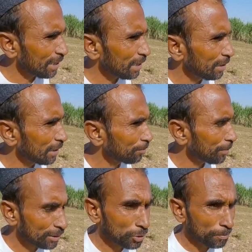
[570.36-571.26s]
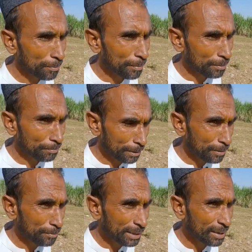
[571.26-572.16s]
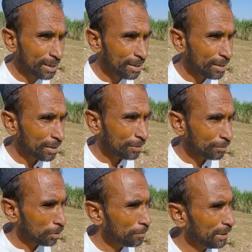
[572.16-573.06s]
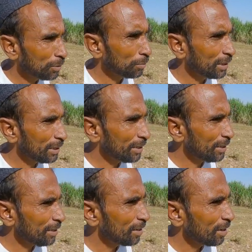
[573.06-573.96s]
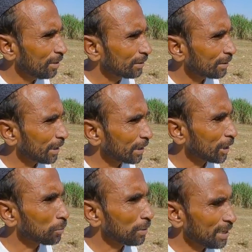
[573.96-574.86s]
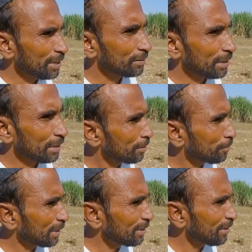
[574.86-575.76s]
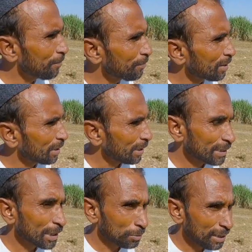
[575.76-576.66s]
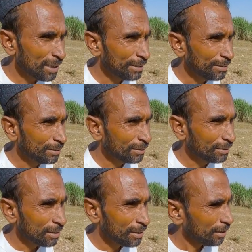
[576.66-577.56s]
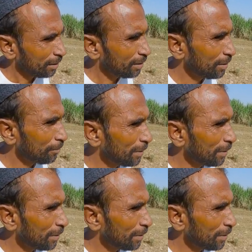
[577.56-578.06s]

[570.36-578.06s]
है लेकिन पाँच सौ रुपए मन फिर भी बिक रहा है हम्म। वो भी इनको दे रहे हैं खर्चा है। तो है ना जहर बात है खर्चा तो है खर्चा है हाँ